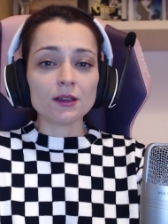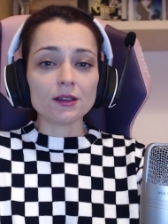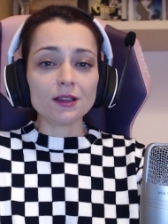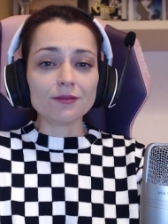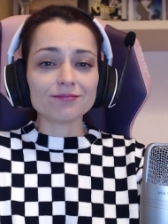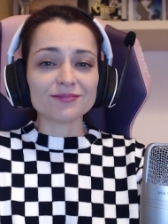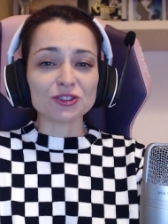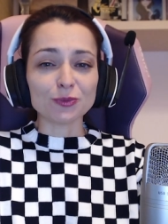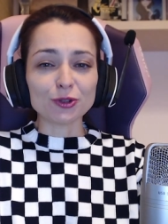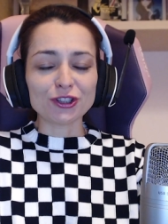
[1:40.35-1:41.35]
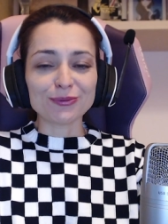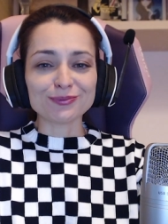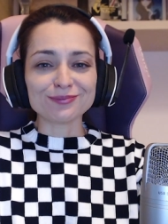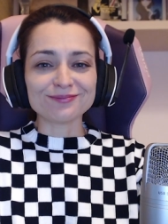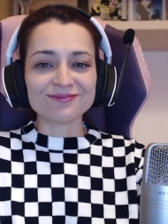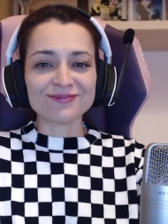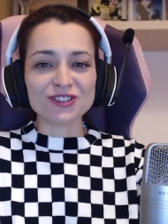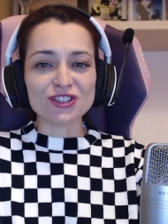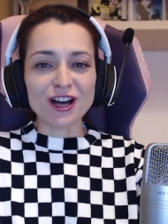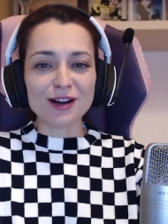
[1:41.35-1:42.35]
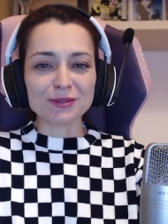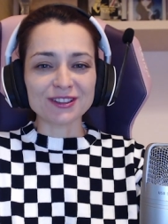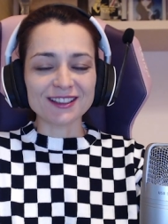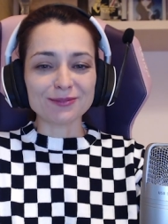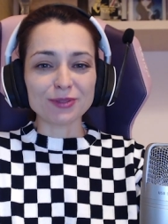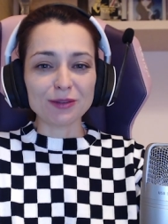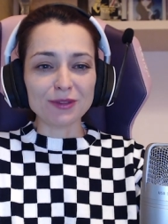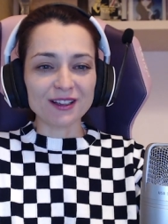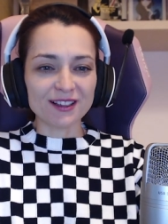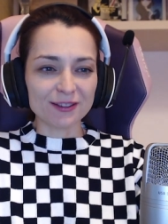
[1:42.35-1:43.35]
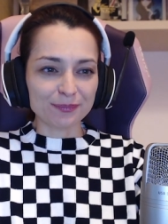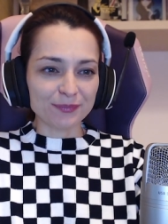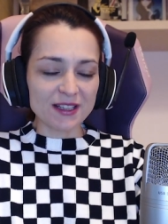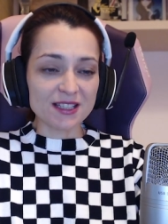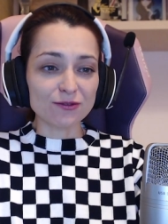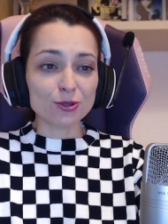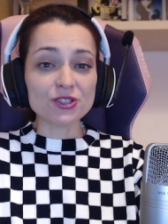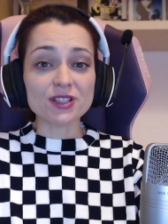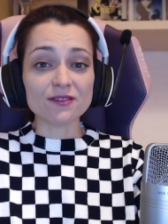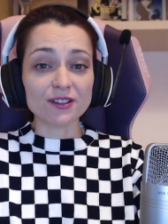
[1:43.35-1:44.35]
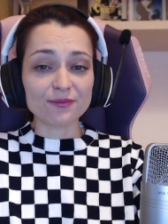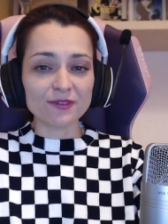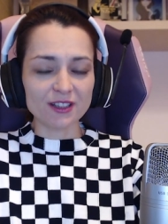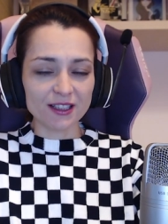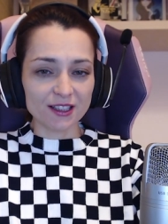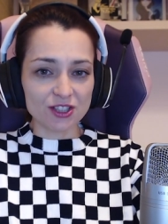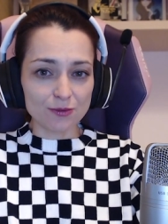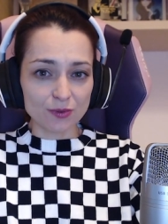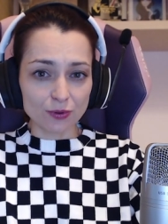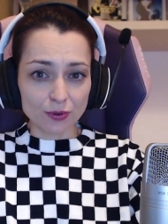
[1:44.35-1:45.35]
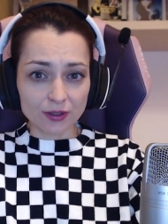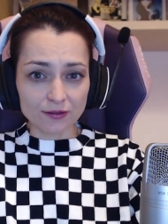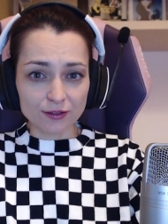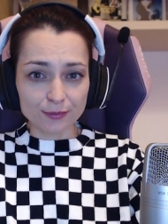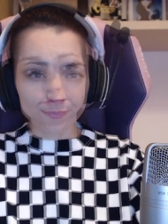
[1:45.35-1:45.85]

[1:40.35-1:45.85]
и смотрим шахматные примеры из творчества великих чемпионов.